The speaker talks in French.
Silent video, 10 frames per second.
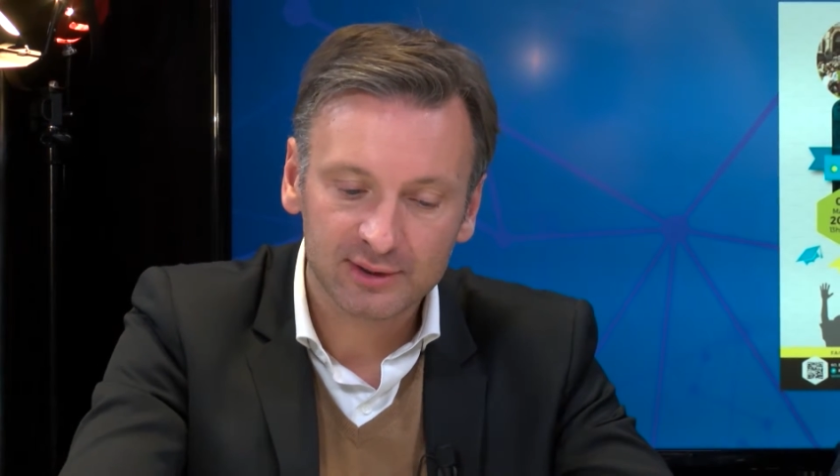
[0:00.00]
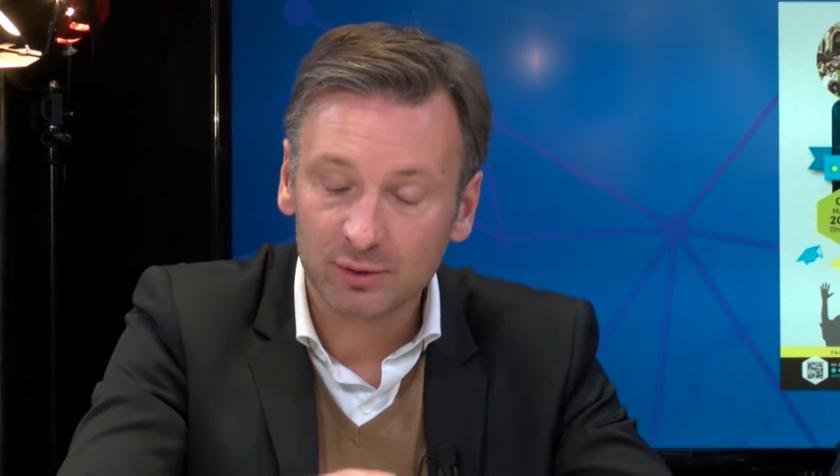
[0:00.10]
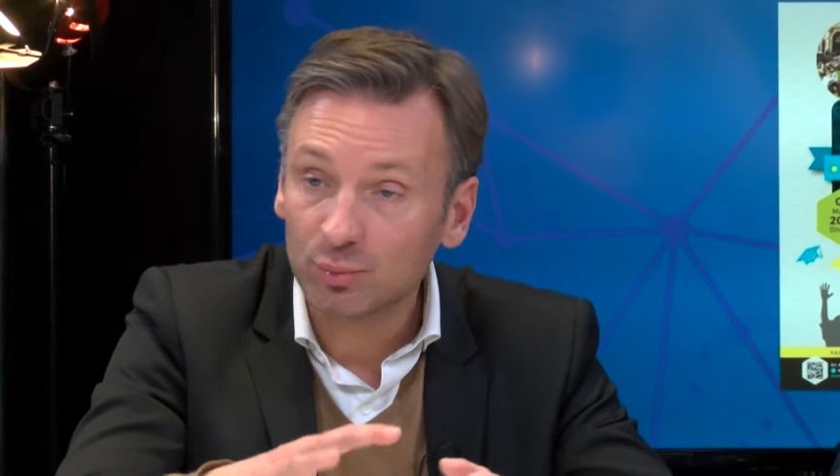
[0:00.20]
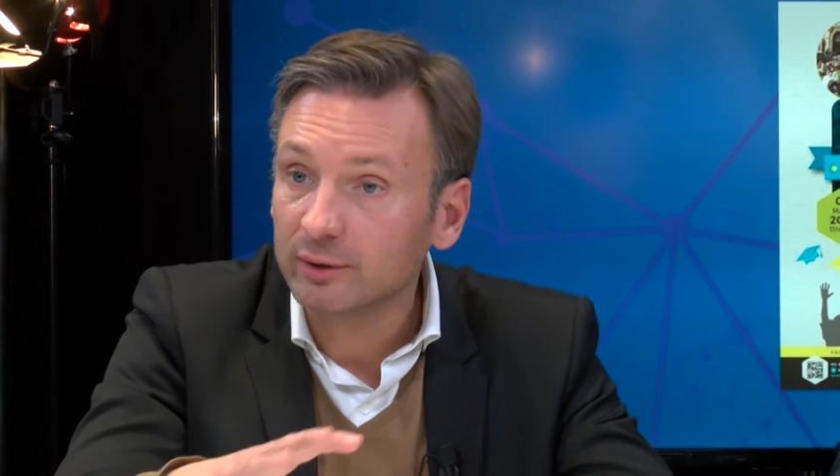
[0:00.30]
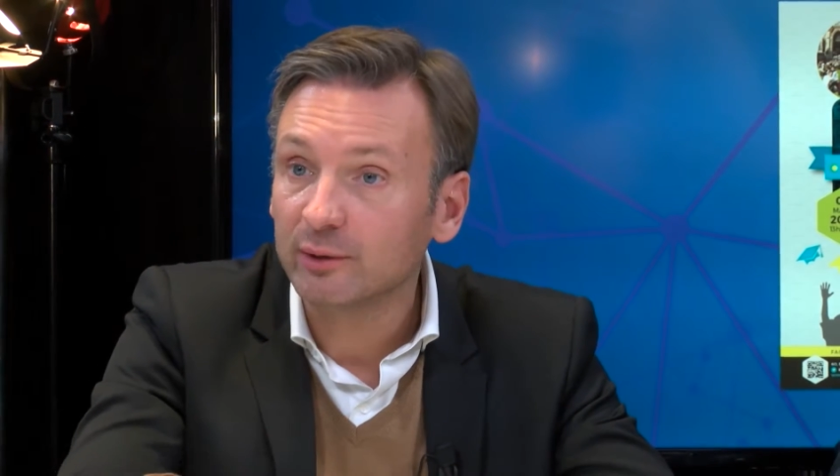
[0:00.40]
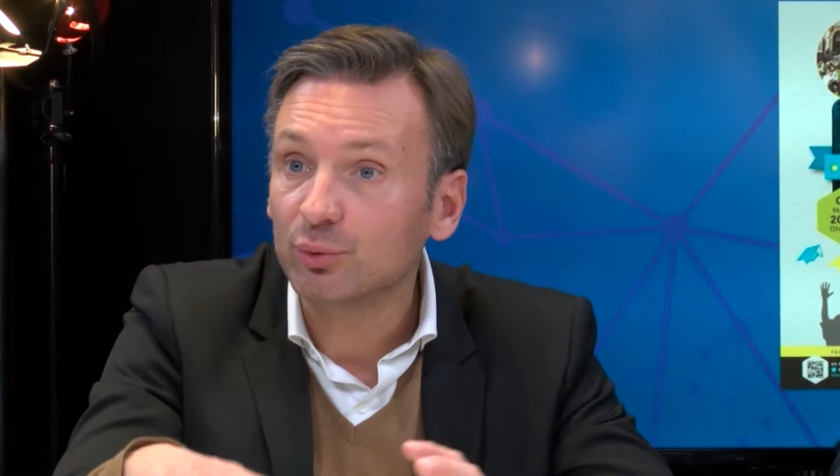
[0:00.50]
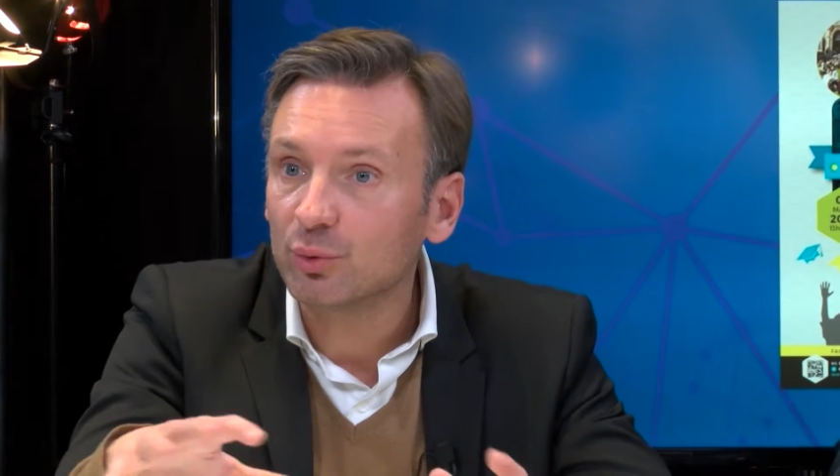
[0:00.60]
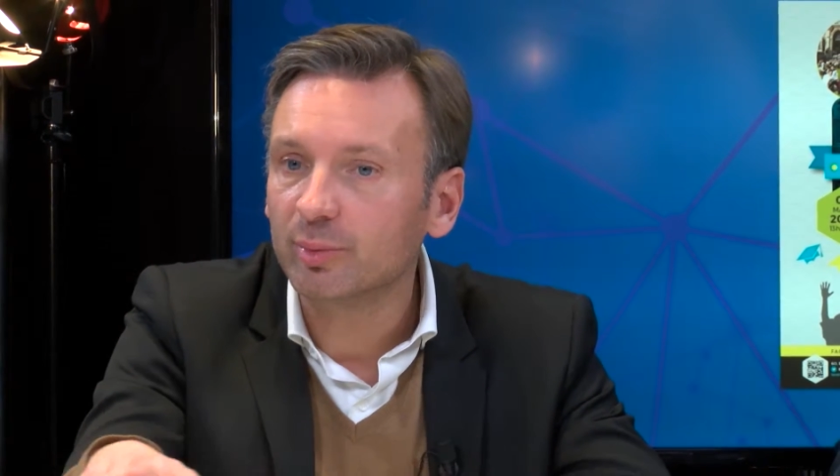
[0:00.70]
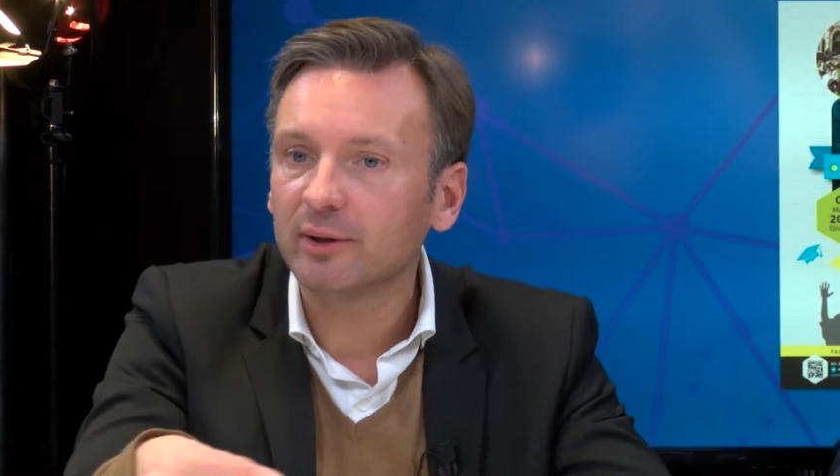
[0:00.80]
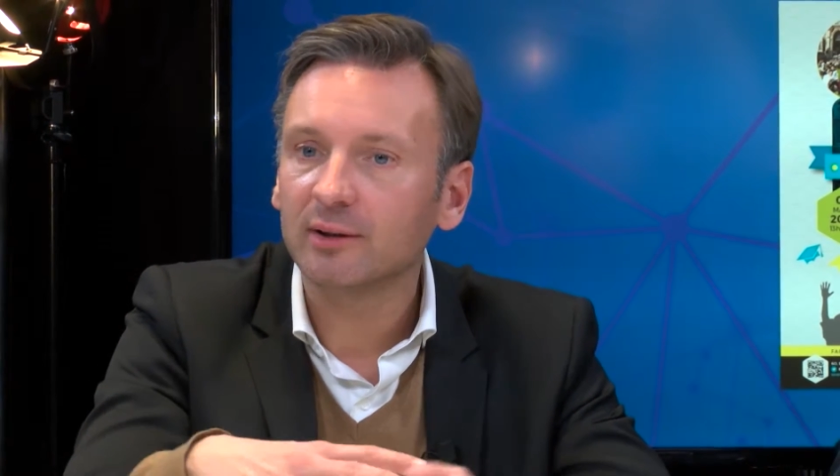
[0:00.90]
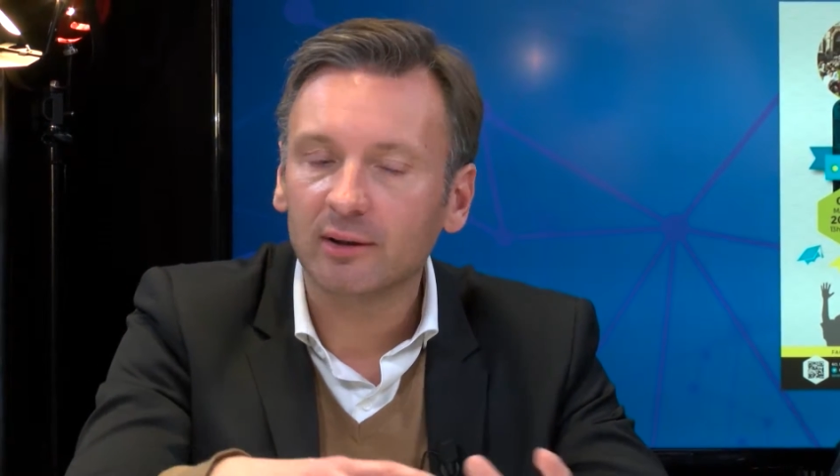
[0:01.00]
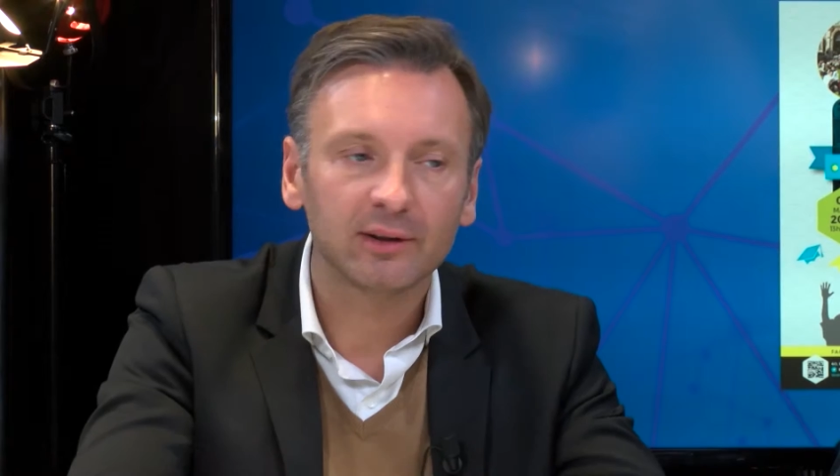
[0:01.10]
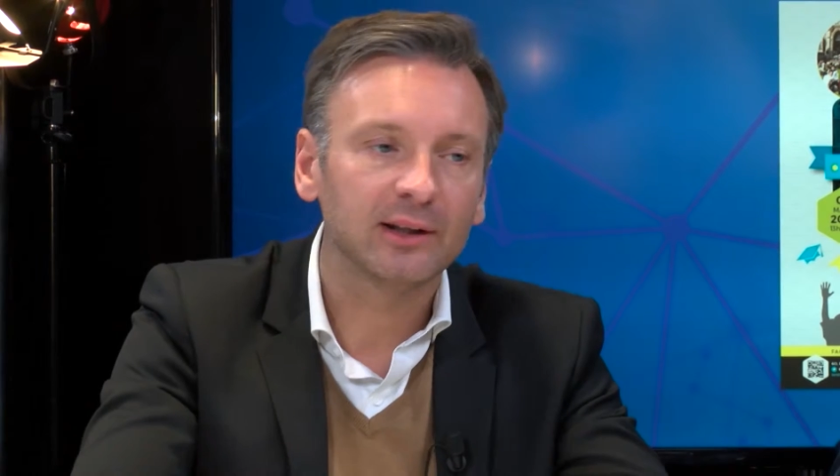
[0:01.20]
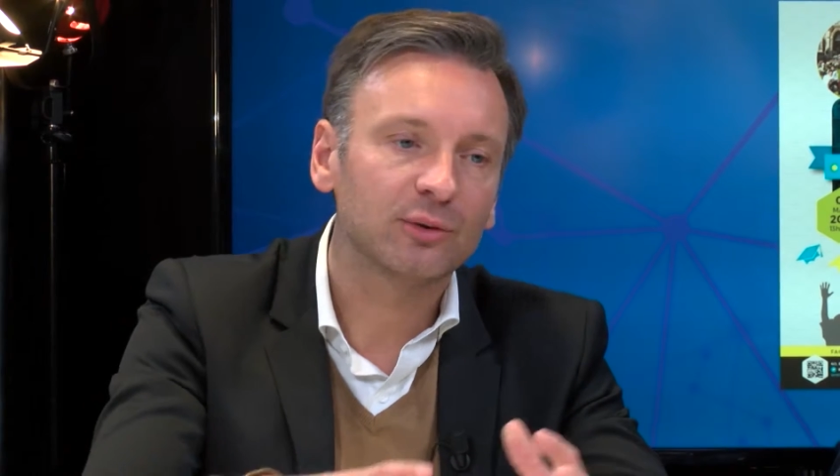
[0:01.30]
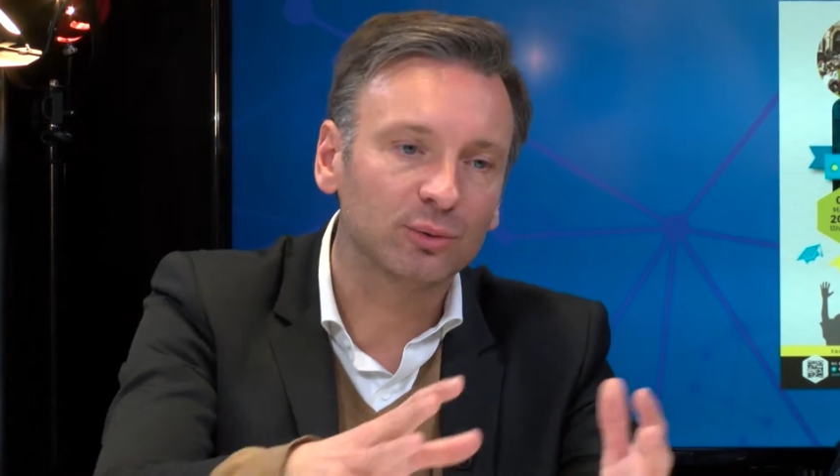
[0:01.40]
si nous on est occupé
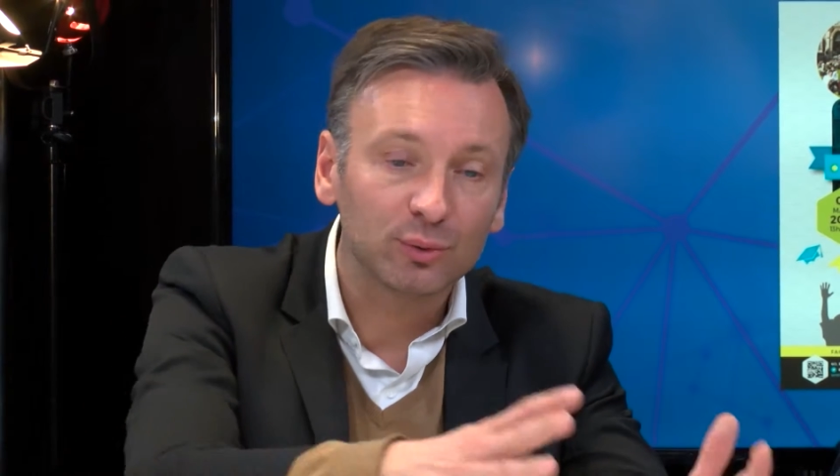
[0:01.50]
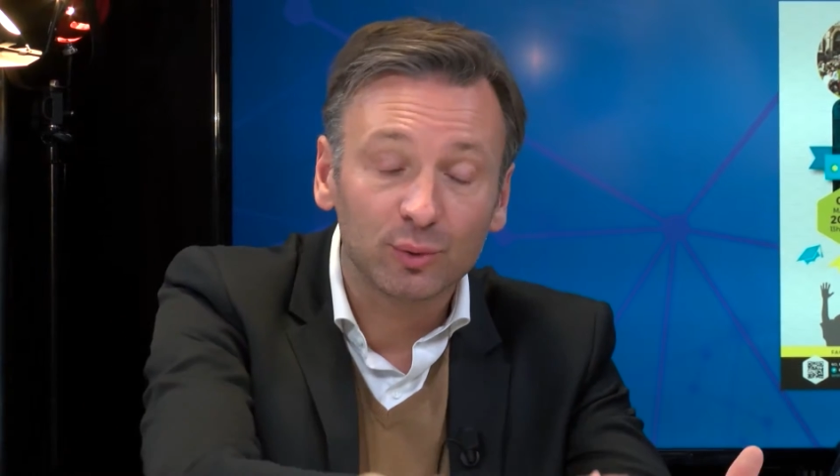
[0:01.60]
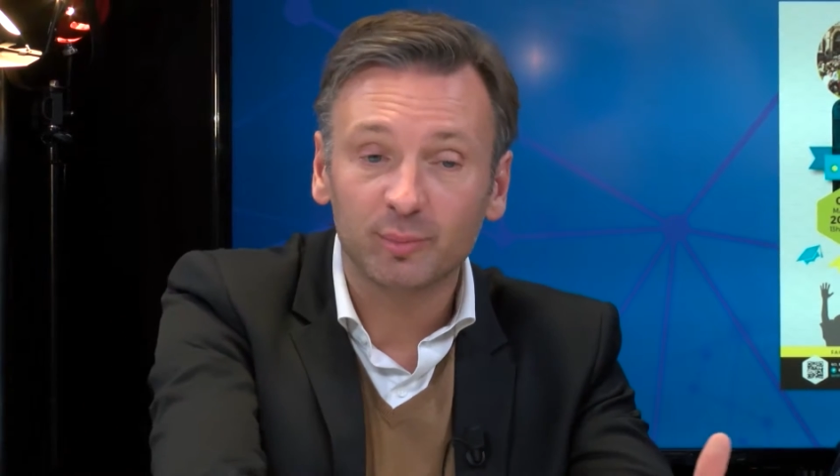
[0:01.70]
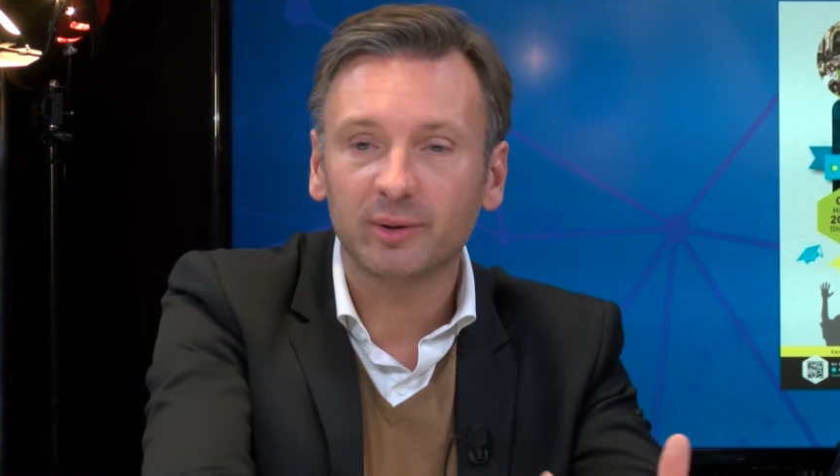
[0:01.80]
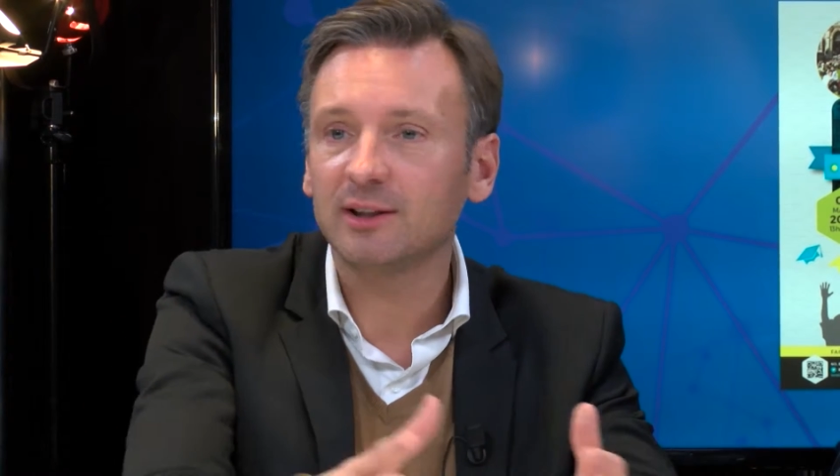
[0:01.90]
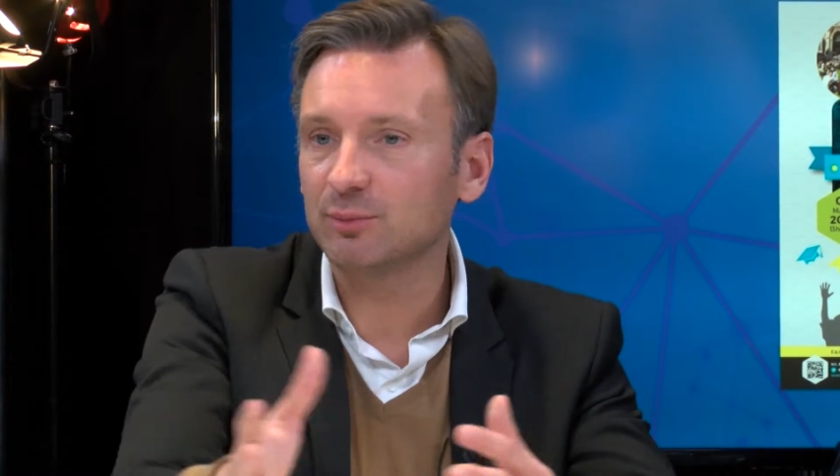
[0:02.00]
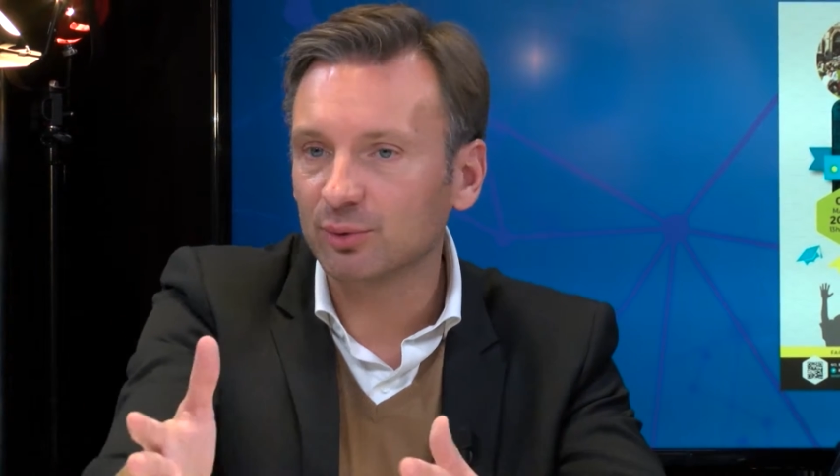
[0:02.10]
à être en entreprise ou